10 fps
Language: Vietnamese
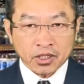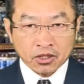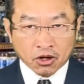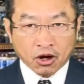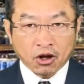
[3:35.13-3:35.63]

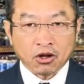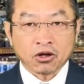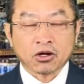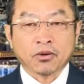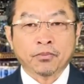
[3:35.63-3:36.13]
có có
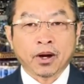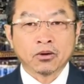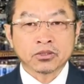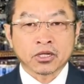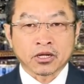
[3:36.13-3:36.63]
có
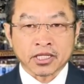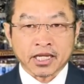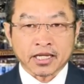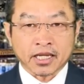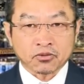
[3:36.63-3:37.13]
bao sọ
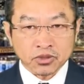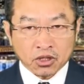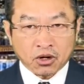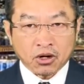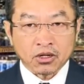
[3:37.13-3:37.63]
tây cái quân sò,